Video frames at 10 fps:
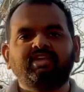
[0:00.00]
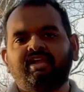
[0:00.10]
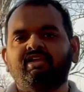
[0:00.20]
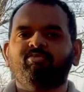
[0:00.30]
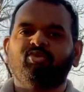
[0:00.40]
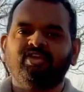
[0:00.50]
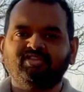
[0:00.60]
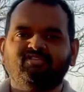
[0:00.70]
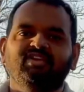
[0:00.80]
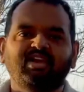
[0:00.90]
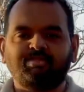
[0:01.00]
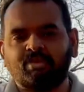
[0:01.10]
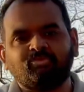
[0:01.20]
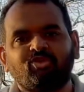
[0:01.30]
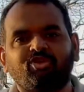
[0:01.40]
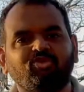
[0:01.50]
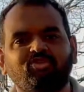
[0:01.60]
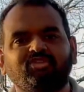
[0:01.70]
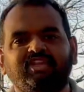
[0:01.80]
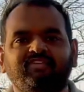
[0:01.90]
அண்ட் பொன்னியின் செல்வனுக்கு அப்புறமும் ஒரு டூ டு
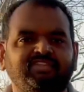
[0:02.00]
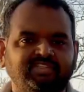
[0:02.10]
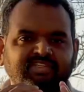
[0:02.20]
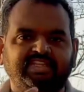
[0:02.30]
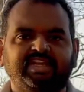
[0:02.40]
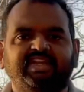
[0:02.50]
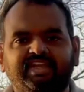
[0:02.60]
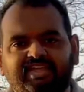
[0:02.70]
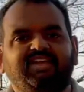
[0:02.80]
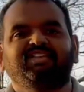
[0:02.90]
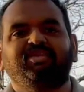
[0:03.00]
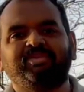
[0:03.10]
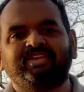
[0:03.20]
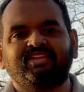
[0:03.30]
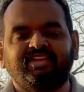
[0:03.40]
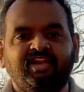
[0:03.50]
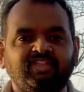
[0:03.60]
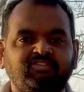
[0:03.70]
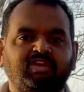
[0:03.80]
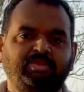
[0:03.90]
த்ரீ வீக்ஸுக்கு தேட்டர் கிடைக்காது அப்படிங்கிறதுனால
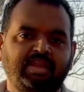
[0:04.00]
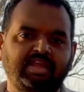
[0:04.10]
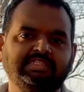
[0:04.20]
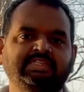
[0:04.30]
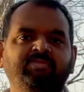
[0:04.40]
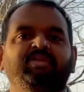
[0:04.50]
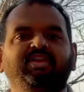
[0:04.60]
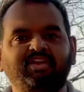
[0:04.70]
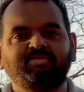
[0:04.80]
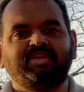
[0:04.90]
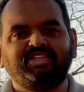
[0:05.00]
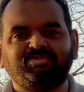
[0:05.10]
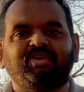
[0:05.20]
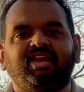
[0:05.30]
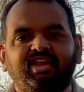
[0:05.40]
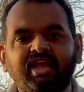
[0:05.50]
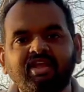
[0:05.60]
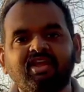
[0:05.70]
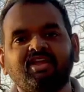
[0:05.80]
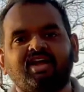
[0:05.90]
இந்த வாரம் எல்லா சின்ன படங்களையும் ரிலீஸ் பண்ணுறாங்க
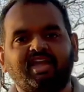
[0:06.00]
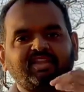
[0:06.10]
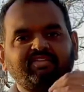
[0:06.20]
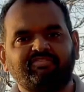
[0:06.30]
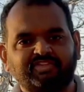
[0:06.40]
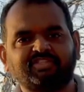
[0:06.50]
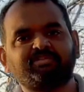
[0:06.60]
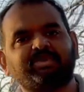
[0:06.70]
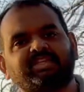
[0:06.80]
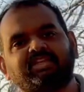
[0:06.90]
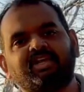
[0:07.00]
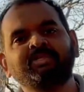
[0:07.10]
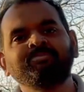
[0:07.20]
அதில் ஃபஸ்ட்டு பார்த்தீங்கன்னா